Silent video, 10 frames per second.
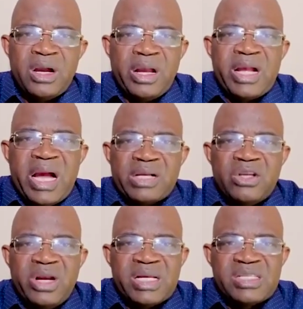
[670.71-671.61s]

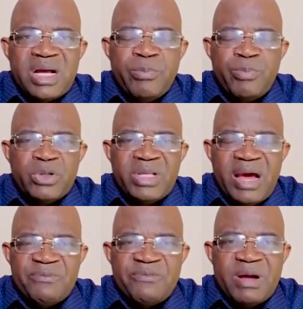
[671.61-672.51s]
Regarde l'exemple
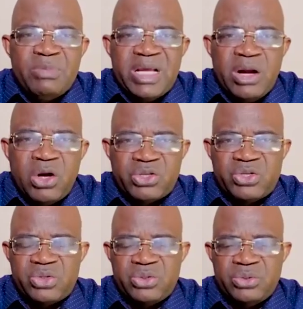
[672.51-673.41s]
de la femme de
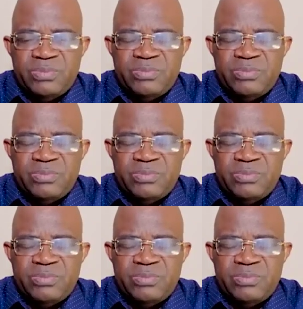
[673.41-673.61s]
Lot.